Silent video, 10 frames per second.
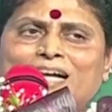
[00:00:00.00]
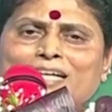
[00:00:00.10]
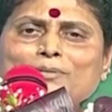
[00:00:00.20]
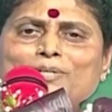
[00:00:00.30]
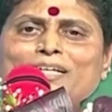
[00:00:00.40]

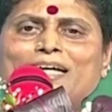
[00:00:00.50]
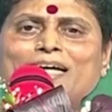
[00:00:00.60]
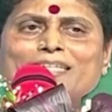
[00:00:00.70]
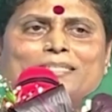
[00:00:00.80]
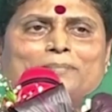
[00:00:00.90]
అక్కడ కూడా నా
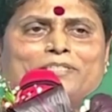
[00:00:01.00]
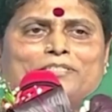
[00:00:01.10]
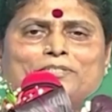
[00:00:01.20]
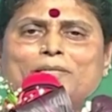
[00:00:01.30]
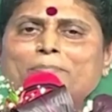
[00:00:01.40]
రక్తం
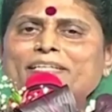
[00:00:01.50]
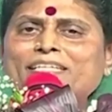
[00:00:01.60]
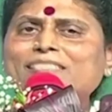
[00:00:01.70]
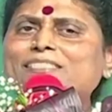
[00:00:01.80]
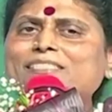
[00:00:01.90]
పంచుకున్న బిడ్డ
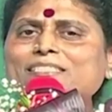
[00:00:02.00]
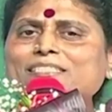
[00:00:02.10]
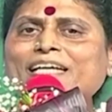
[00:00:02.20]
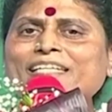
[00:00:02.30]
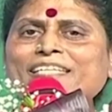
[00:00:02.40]

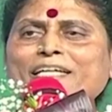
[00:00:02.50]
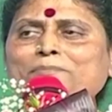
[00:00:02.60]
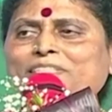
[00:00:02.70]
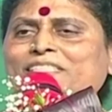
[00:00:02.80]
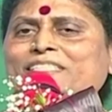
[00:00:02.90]
నేను
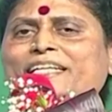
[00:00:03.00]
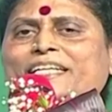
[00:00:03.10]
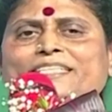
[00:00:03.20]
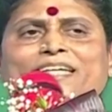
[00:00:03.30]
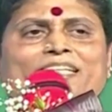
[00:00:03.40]
అన్యాయం చేసిందా
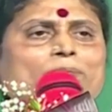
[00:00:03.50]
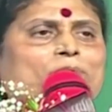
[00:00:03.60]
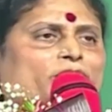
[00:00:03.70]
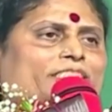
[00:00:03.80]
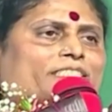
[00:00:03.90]

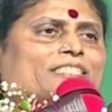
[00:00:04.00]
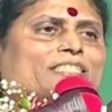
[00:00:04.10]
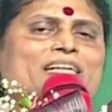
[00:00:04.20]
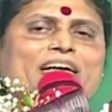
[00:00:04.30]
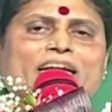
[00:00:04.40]
నైతానేమో అని
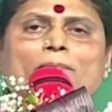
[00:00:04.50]
నా